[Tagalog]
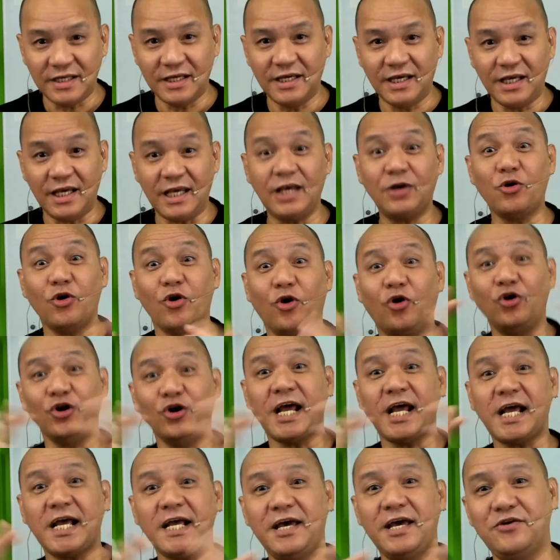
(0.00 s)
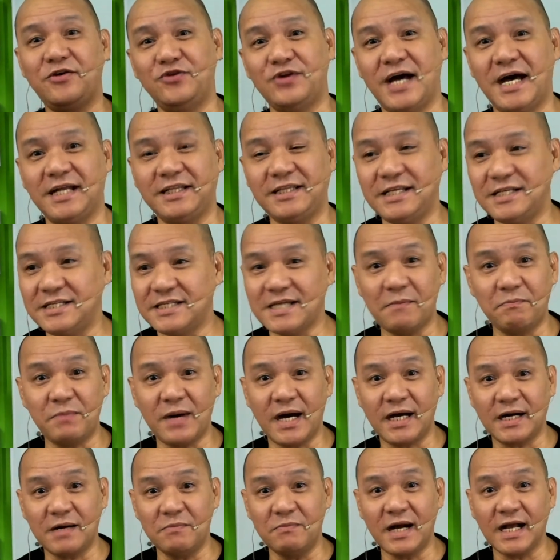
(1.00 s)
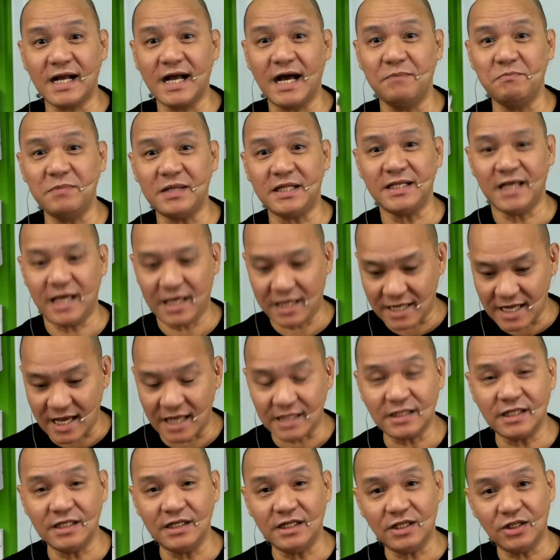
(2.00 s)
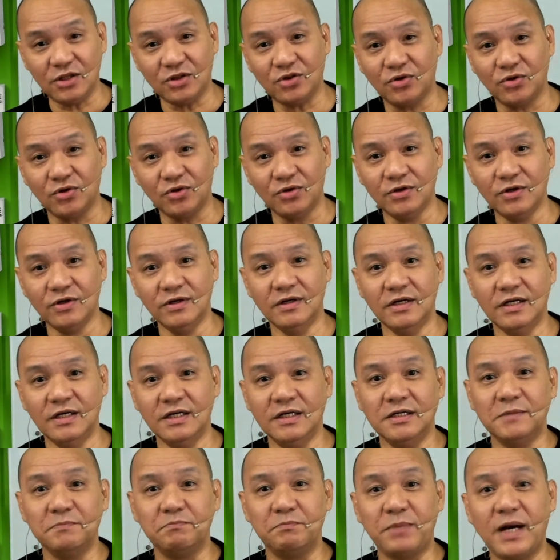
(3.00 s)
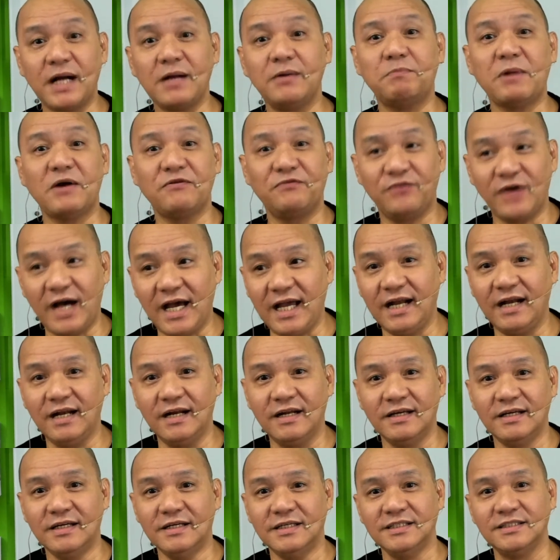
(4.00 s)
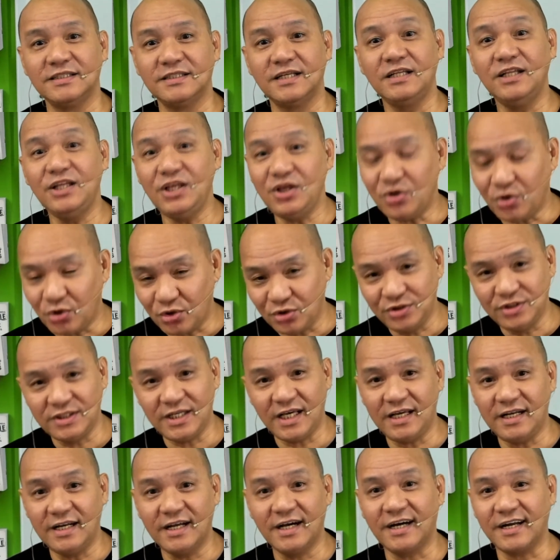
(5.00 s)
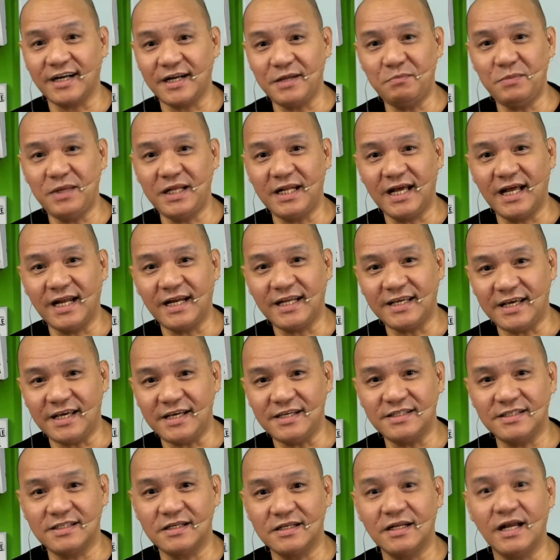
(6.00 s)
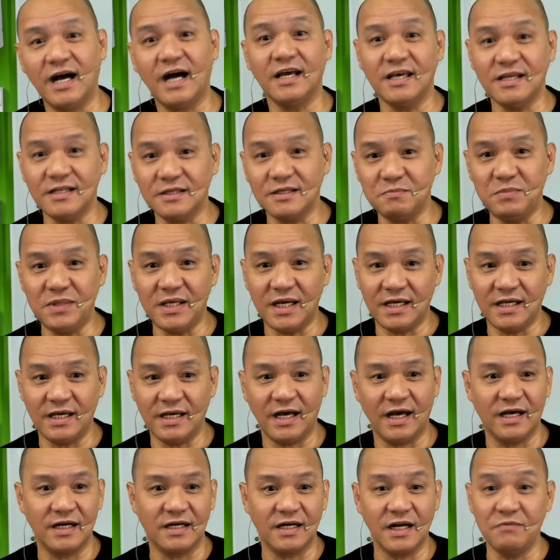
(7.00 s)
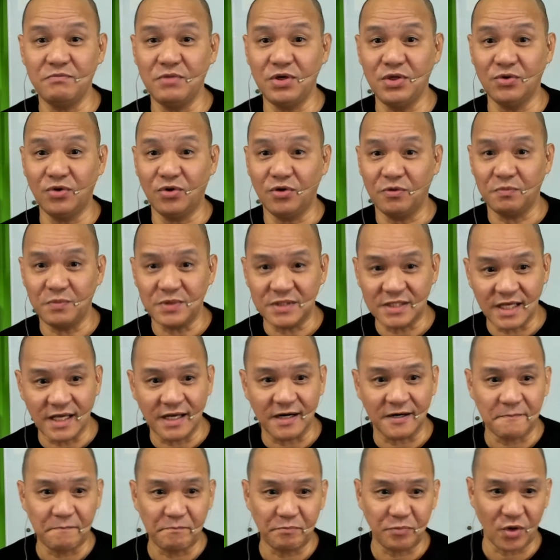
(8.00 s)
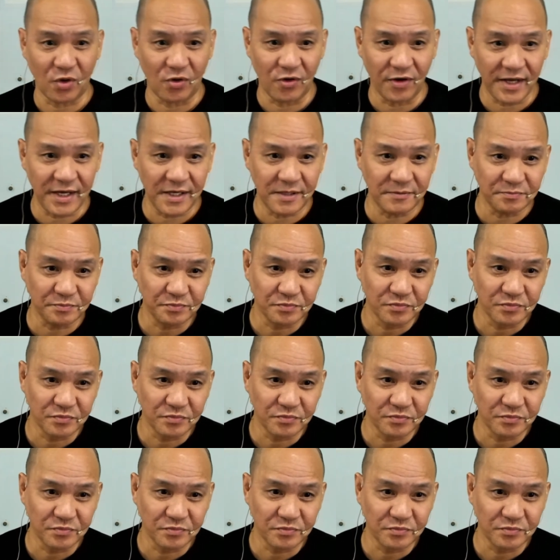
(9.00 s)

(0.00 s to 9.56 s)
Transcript: Iko-connect ngayon natin siya para magamit ngayon natin ito pagpa-file sa DOJ ng criminal case against BIR revenue officer. Okay.